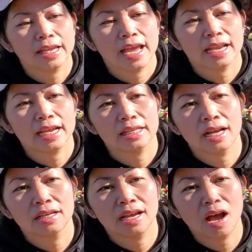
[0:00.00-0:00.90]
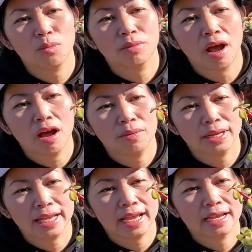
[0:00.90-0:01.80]
cả nhà thấy cái thân nó hồng đỏ
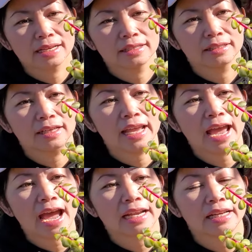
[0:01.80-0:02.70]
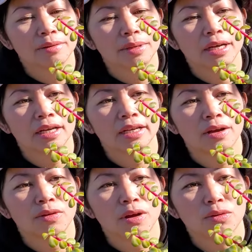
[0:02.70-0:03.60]
không cả nhà nó già thì nó mới hơi
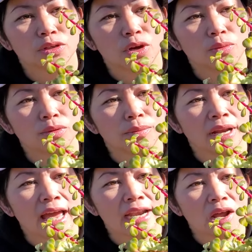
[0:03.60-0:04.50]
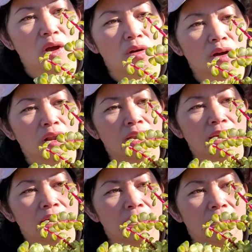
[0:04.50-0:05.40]
nâu nâu chút nhưng mà lá non nó
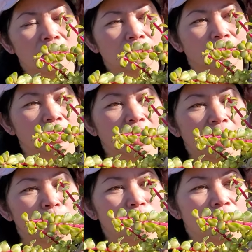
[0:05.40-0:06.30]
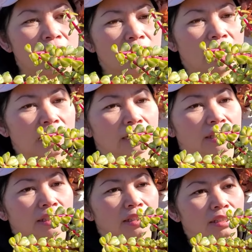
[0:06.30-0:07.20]
là variegae màu vàng
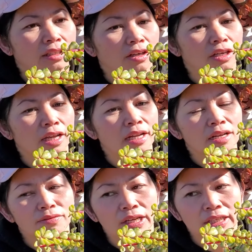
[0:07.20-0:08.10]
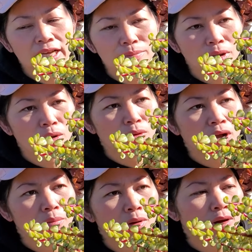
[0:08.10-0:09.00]
rồi có thể nó qua đây màu
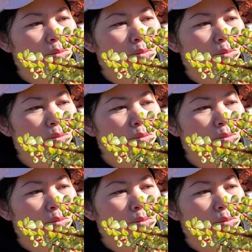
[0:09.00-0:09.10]
ờ, màu